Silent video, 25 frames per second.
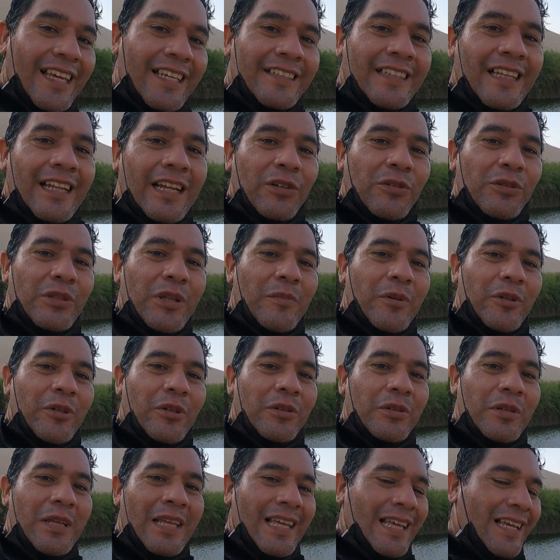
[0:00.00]
esta Laguna
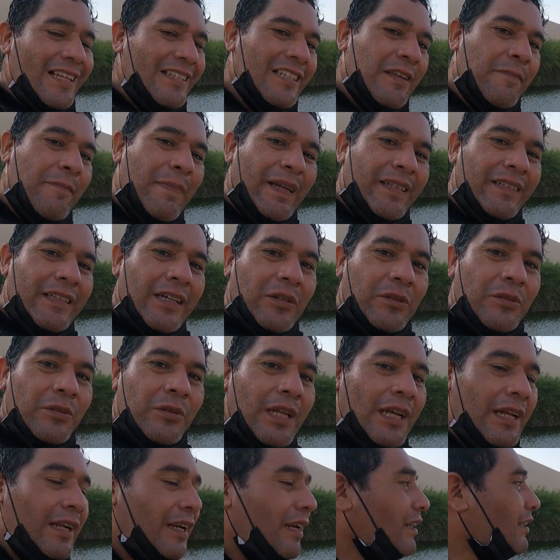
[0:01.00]
Morón es
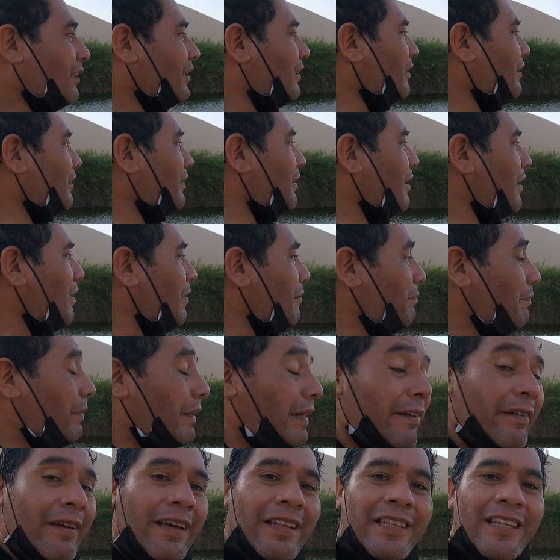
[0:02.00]
espectacular
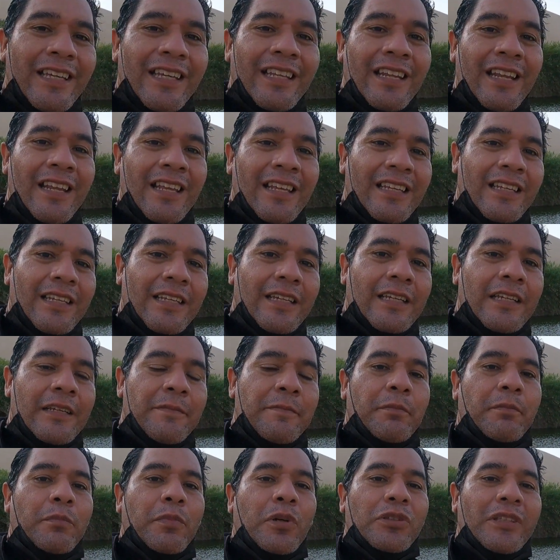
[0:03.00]
para venir
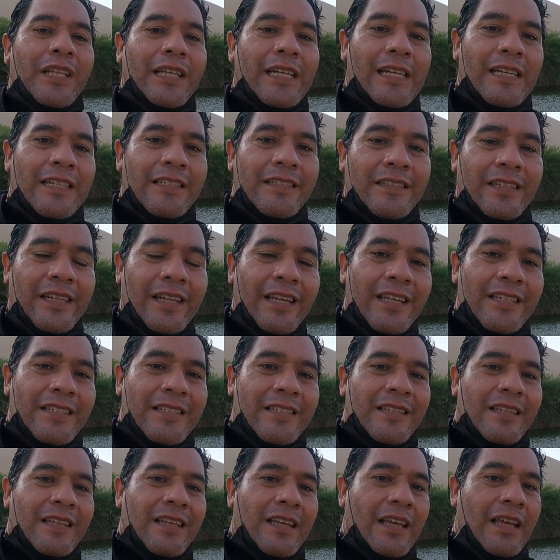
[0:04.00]
y botar el
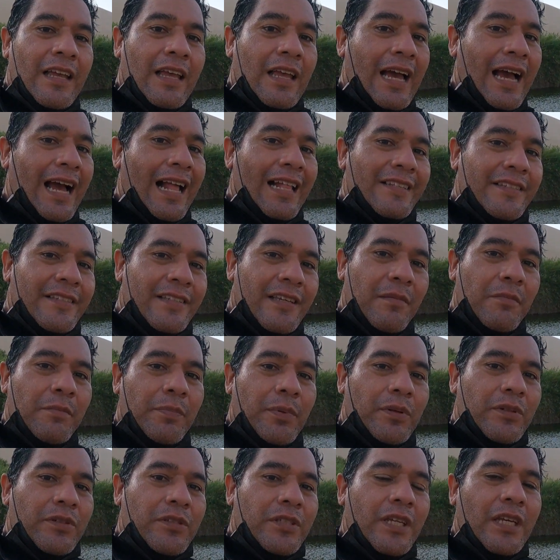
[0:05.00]
estrés al
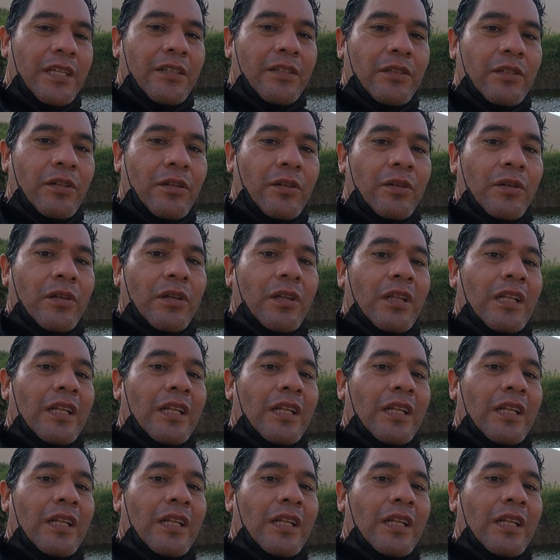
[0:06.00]
100%.